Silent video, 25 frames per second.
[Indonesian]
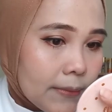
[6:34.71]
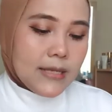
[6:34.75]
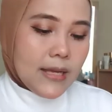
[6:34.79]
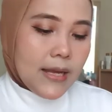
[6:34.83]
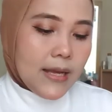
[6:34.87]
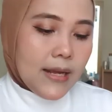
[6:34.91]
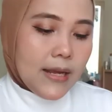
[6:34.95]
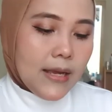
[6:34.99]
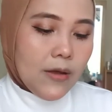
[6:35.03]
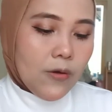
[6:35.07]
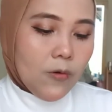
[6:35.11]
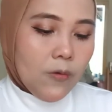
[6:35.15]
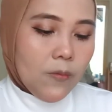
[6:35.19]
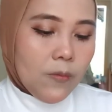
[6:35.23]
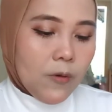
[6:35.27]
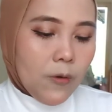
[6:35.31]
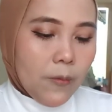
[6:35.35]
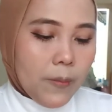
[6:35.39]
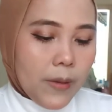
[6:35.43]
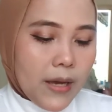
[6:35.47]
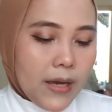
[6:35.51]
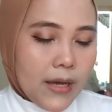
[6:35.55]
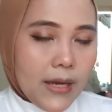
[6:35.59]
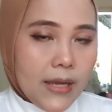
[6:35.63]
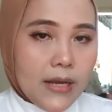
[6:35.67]
sekarang aku mau
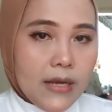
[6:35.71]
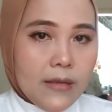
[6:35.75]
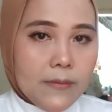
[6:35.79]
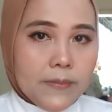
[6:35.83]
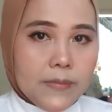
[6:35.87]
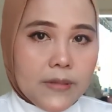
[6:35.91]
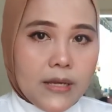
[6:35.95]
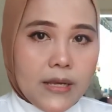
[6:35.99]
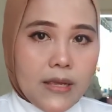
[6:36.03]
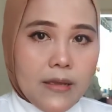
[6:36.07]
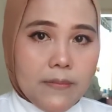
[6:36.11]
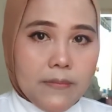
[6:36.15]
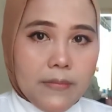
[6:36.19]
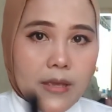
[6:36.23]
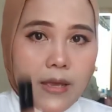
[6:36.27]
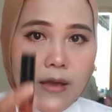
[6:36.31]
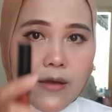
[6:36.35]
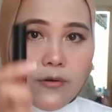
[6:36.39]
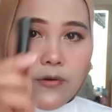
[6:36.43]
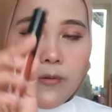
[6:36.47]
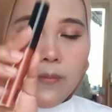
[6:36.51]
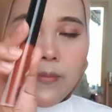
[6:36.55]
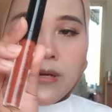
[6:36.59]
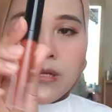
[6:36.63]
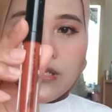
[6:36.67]
pakai lip cream
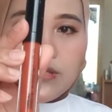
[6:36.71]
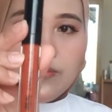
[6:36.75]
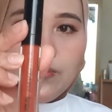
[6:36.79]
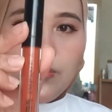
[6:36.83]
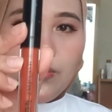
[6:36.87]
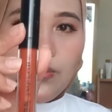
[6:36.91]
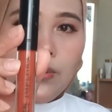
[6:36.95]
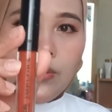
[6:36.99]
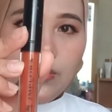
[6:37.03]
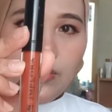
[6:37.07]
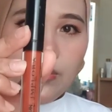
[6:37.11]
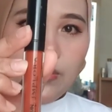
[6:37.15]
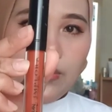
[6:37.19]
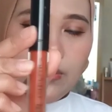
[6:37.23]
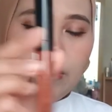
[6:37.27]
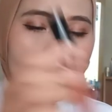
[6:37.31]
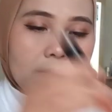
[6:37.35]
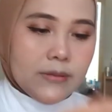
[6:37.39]
yang nomor 10